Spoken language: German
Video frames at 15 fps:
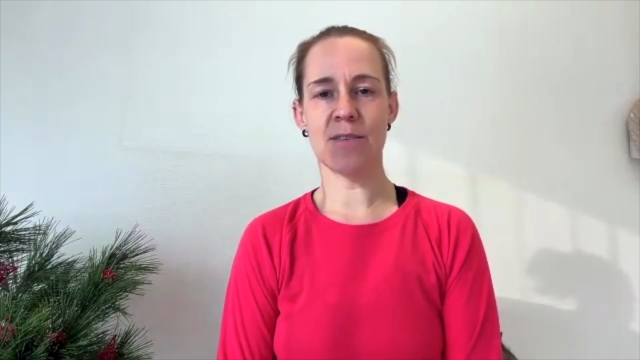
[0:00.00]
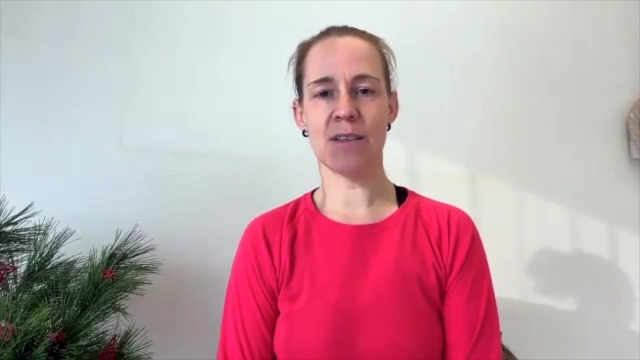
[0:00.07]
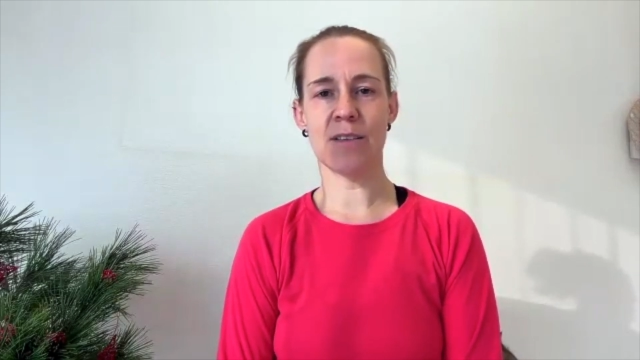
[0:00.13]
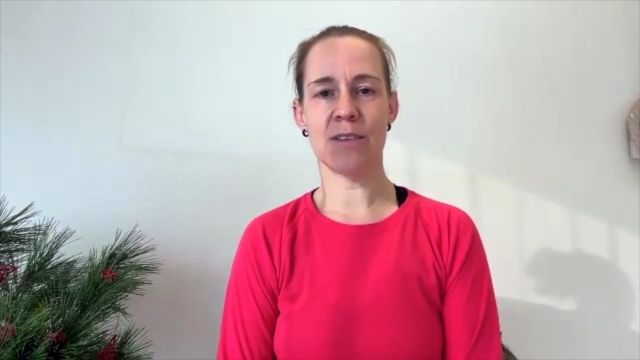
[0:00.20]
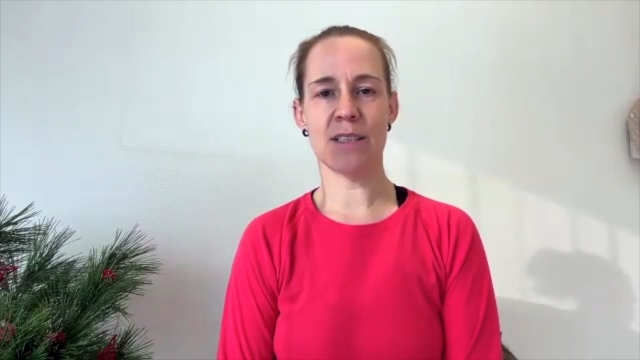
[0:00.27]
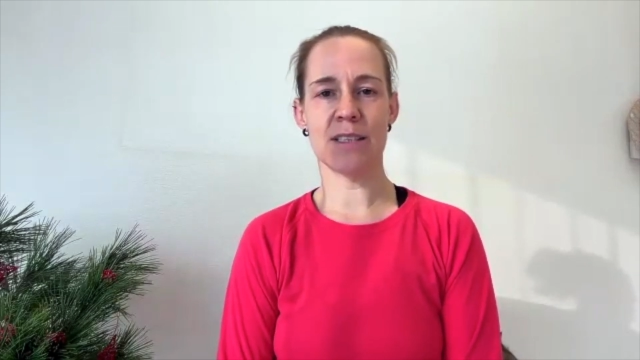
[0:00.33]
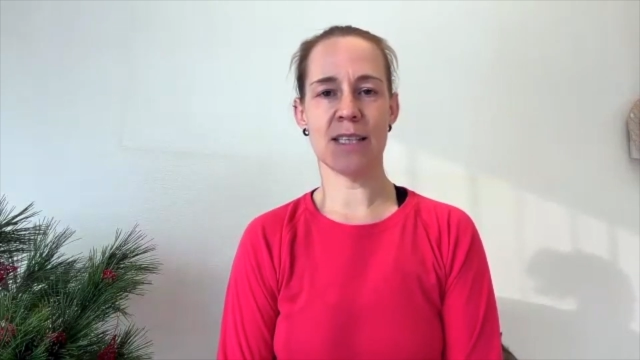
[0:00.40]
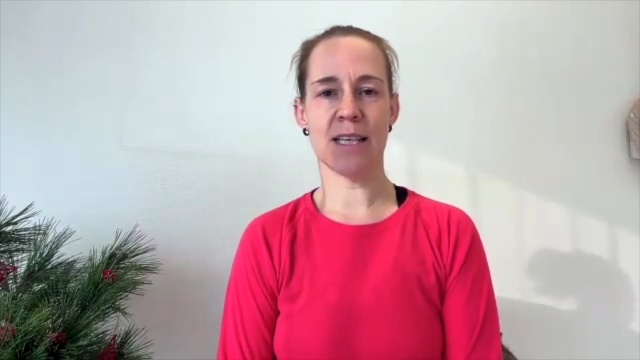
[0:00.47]
weil
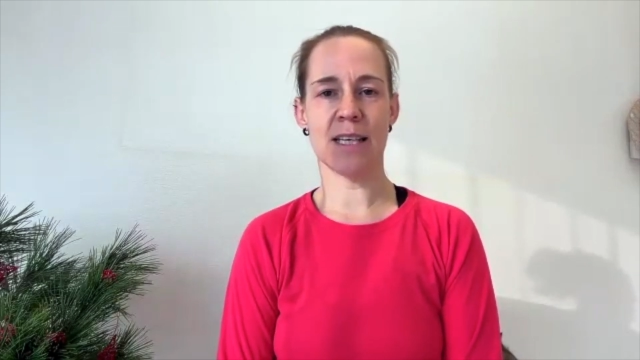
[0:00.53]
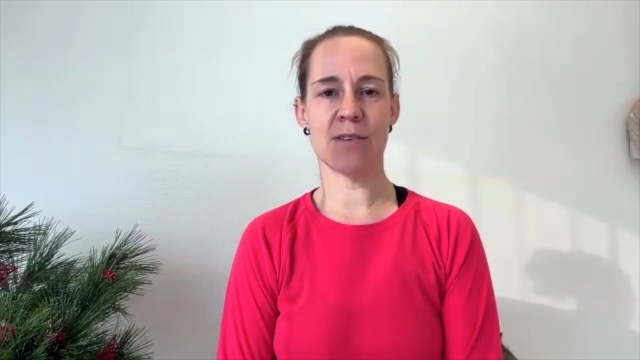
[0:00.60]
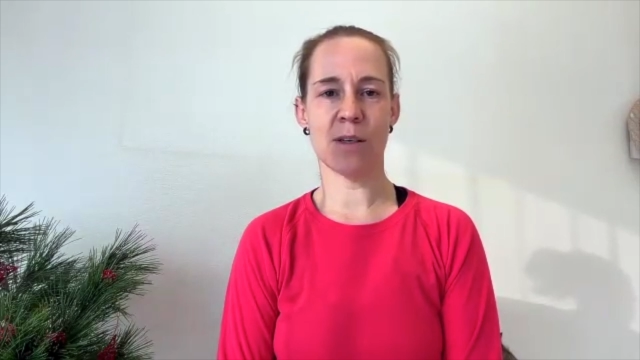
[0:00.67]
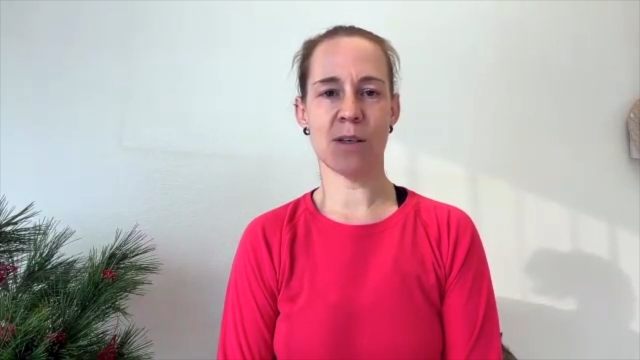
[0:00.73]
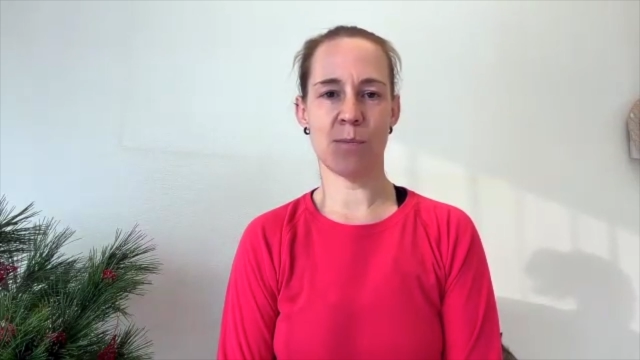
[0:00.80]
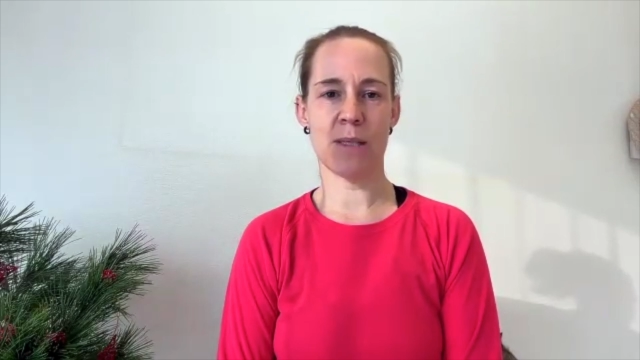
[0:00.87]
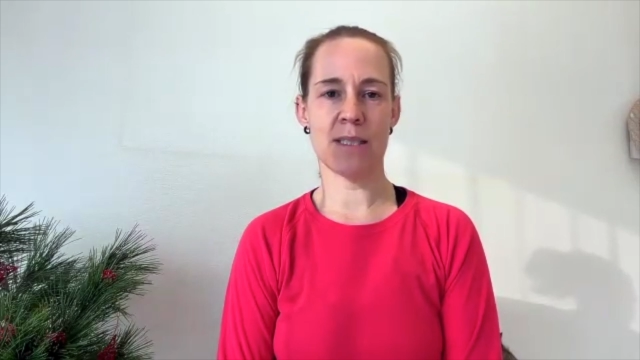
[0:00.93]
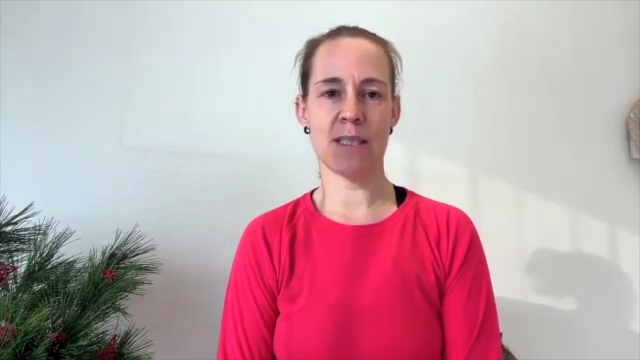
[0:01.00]
wir es
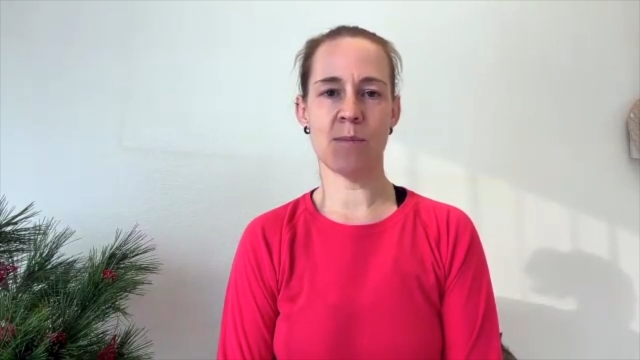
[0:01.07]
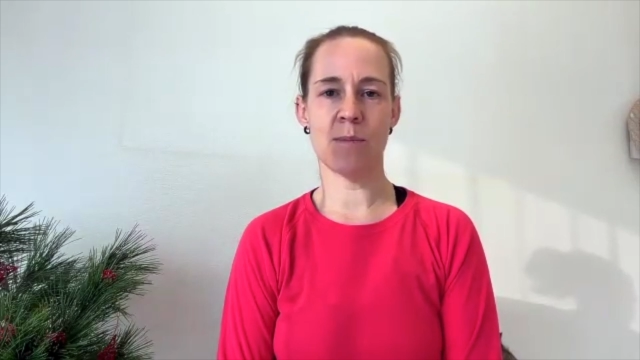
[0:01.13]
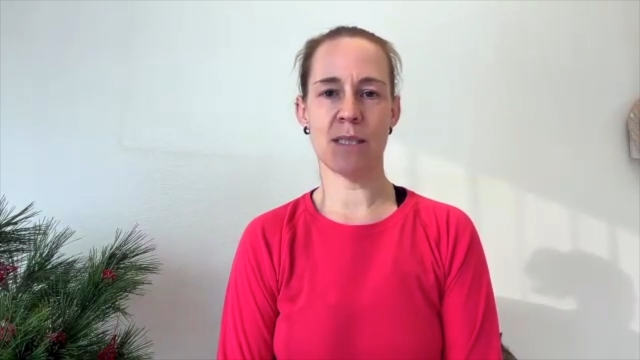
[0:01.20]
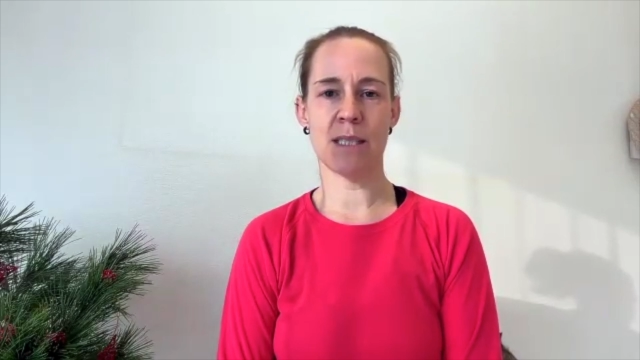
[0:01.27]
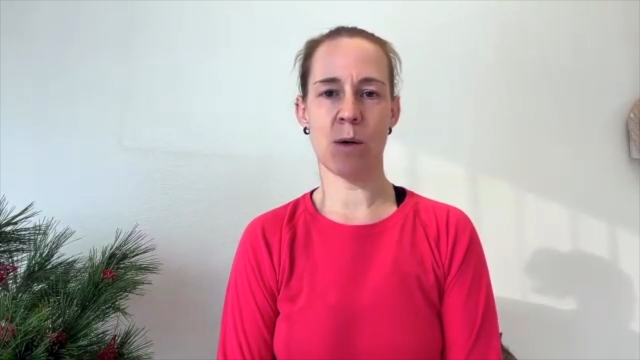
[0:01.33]
einfach besser mit